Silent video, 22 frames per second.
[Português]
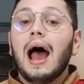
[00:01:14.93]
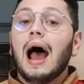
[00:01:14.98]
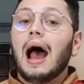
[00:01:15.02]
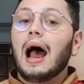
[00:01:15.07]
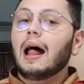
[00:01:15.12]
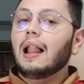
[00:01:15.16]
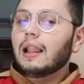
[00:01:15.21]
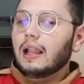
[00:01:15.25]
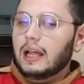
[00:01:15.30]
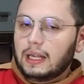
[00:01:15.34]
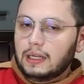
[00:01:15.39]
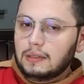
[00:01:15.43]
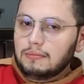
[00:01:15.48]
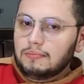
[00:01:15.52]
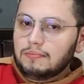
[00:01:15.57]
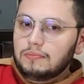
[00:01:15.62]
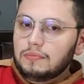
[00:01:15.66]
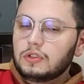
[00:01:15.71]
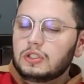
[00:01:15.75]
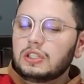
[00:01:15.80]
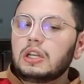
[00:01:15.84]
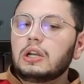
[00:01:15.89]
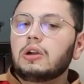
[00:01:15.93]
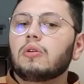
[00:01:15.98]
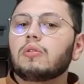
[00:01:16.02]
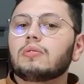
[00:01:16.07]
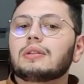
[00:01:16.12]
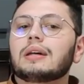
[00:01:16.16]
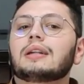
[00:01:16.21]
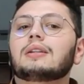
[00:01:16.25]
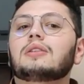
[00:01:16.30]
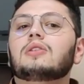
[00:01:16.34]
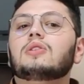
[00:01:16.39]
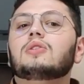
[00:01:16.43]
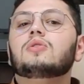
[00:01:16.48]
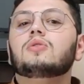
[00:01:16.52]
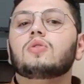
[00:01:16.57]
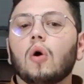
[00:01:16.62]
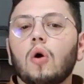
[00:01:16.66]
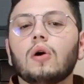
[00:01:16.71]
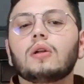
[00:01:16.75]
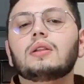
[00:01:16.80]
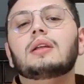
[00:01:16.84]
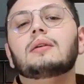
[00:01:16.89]
Além de contar
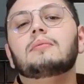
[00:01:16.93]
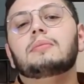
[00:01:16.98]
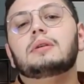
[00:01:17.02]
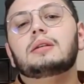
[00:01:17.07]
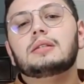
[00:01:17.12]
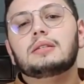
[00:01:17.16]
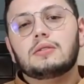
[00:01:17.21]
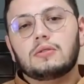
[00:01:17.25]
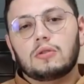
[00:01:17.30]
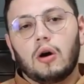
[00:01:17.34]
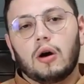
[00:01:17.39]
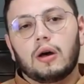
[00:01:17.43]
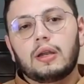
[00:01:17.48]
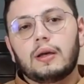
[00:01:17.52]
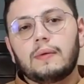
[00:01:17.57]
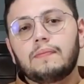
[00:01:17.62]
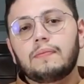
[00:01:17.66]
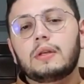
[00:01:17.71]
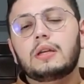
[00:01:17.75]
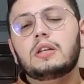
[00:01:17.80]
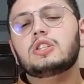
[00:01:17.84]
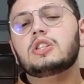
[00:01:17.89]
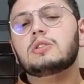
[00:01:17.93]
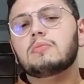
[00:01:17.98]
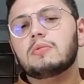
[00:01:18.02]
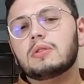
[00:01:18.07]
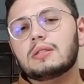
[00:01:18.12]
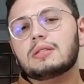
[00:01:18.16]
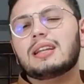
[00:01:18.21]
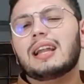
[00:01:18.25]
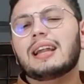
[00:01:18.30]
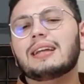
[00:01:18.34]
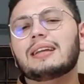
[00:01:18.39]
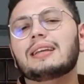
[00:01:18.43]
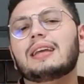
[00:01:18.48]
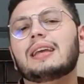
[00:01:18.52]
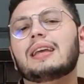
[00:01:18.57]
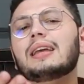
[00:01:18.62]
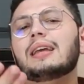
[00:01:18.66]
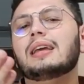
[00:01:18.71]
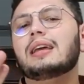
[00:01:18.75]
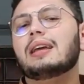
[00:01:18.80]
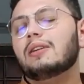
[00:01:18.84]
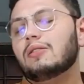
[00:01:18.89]
toda a minha história e te mostrar
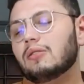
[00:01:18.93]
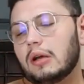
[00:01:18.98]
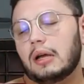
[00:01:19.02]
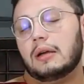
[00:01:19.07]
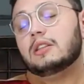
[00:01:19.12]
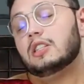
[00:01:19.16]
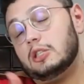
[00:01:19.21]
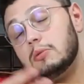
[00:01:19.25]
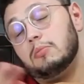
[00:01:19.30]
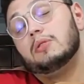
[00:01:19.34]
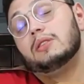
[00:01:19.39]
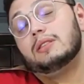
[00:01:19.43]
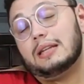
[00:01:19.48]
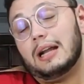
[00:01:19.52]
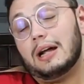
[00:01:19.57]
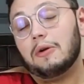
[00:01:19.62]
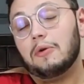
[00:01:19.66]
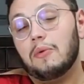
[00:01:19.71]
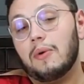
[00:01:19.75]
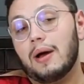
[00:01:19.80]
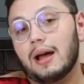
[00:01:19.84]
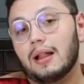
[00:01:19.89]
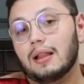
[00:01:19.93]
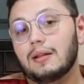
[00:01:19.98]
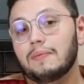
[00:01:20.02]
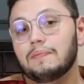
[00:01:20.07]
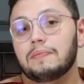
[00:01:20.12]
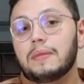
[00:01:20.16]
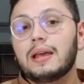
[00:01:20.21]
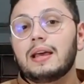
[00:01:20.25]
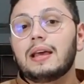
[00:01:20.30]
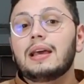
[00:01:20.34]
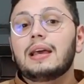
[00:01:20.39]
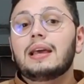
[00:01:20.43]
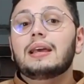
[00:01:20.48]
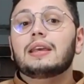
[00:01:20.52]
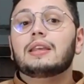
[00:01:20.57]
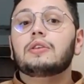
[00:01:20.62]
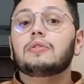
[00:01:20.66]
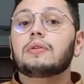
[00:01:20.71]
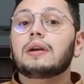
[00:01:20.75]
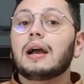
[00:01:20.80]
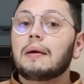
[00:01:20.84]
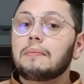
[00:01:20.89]
que te mostrar com ela
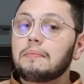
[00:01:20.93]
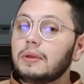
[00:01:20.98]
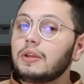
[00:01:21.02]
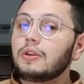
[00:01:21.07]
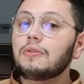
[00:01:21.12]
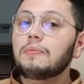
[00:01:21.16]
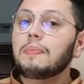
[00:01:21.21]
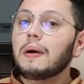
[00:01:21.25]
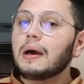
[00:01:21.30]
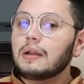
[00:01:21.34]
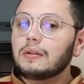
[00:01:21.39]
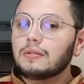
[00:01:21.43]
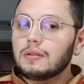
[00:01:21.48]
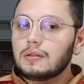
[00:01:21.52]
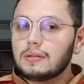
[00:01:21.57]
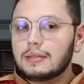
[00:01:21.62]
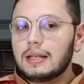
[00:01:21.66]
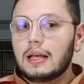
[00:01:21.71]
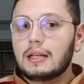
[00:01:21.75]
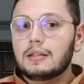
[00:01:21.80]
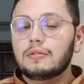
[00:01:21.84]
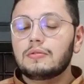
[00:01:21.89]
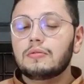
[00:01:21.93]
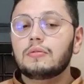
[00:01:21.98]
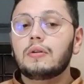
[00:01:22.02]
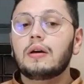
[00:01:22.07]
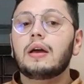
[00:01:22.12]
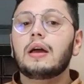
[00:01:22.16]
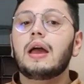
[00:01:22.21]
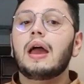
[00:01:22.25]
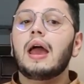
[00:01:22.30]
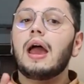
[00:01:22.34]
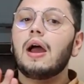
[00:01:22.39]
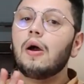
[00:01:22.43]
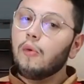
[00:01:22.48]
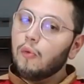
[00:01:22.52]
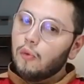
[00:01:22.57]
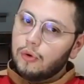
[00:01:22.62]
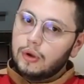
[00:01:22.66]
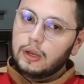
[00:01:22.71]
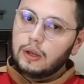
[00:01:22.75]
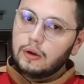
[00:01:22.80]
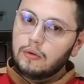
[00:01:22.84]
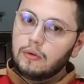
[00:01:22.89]
que o caminho para o sucesso é
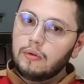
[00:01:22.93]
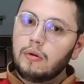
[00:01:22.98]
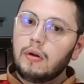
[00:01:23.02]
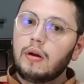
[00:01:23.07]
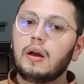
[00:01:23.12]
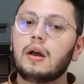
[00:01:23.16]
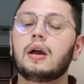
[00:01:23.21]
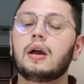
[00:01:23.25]
único